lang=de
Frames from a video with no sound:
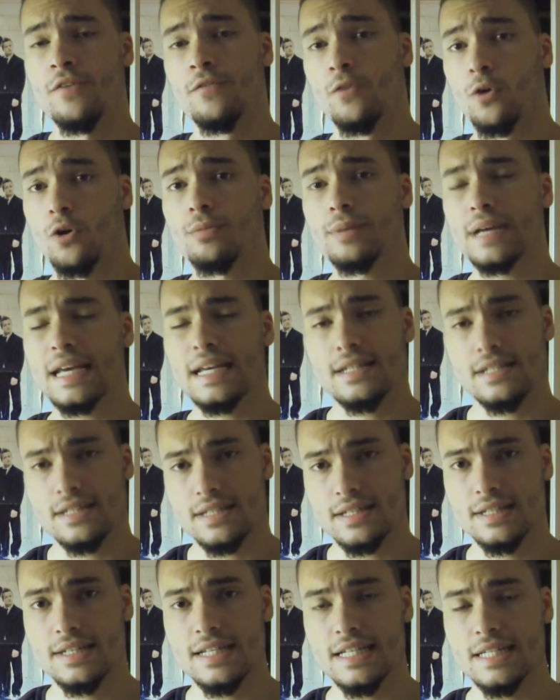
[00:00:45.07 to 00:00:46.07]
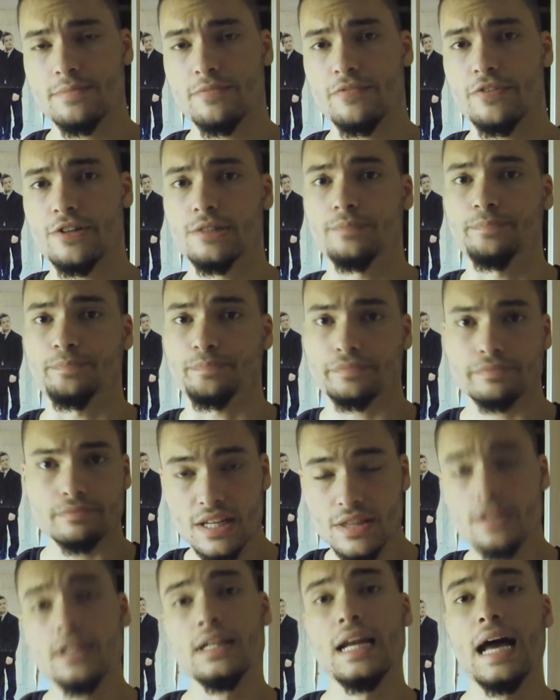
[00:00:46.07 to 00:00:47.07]
Worum geht es in diesem Film?
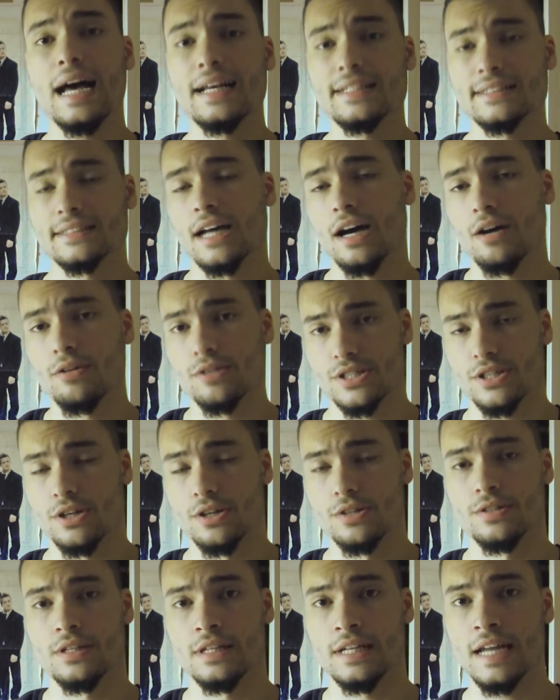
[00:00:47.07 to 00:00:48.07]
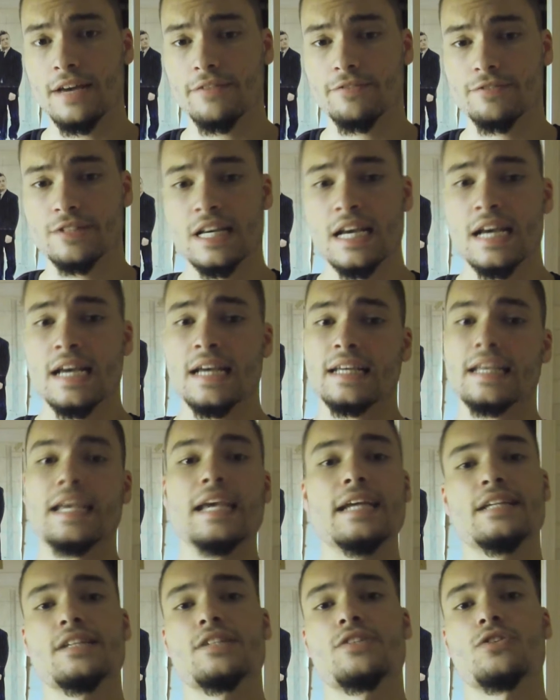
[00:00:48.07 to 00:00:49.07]
In The Last House on the Left
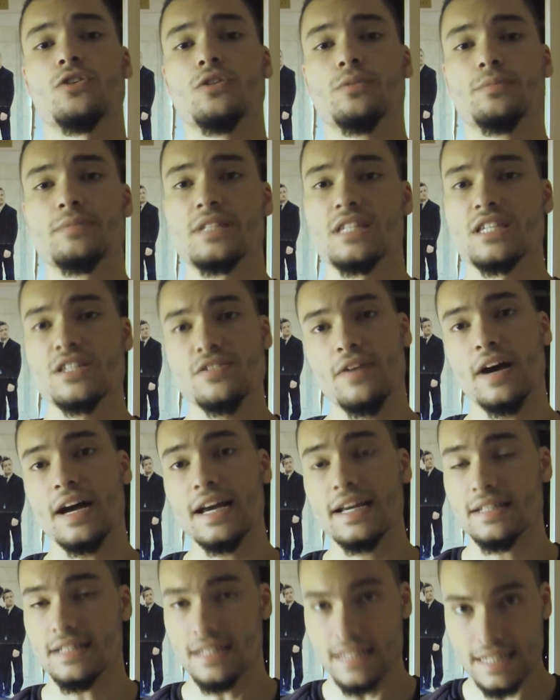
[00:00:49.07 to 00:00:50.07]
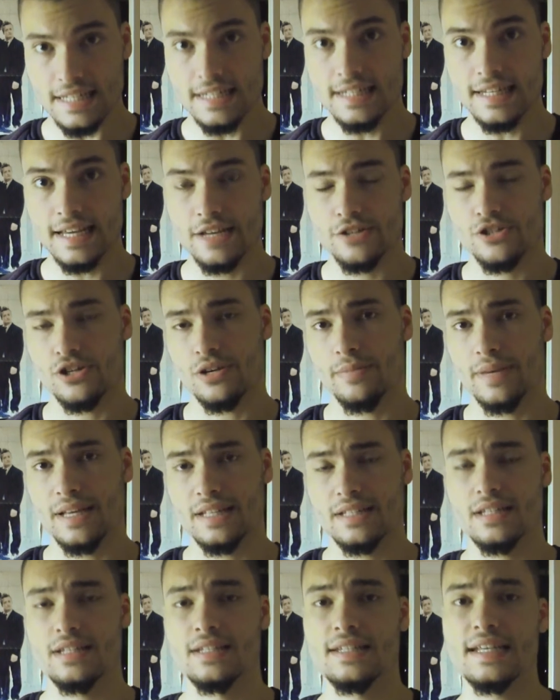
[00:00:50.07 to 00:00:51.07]
geht es um zwei
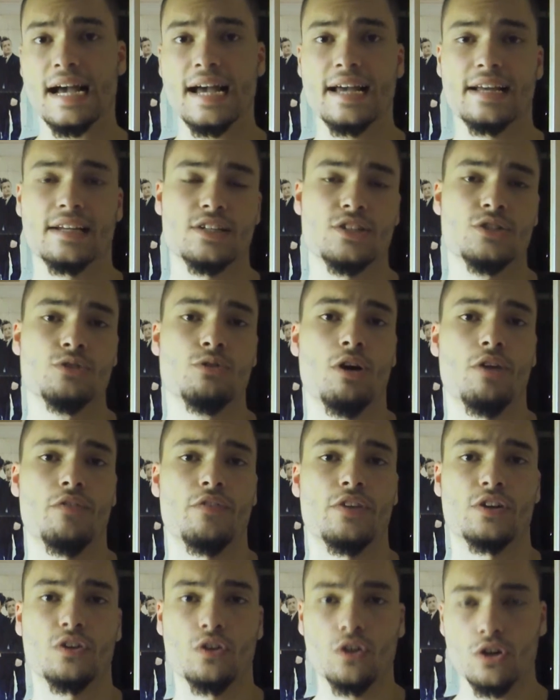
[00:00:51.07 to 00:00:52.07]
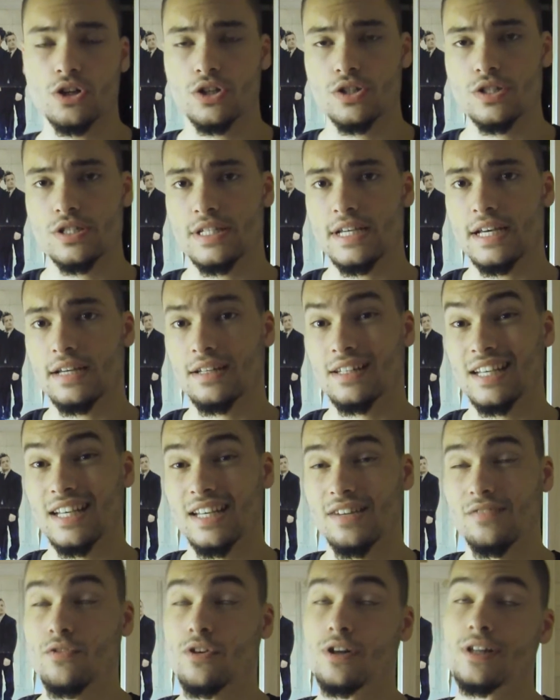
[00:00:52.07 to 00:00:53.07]
Teenager-Mädchen, die eigentlich nur auf ein Rockkonzert
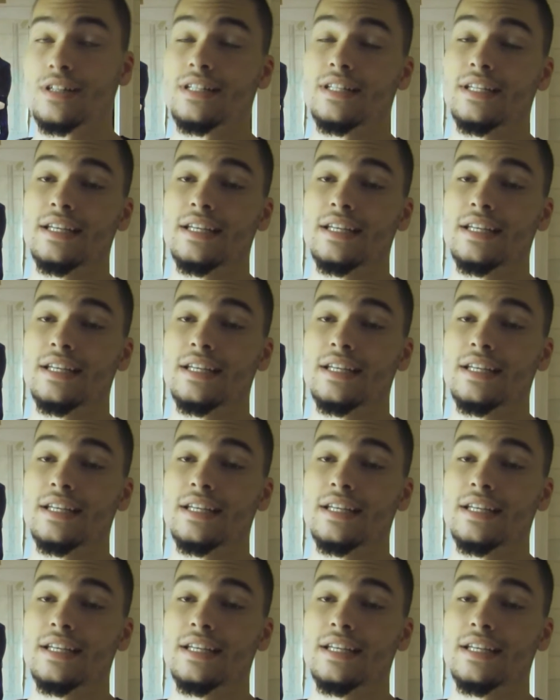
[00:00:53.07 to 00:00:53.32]
gehen wollen.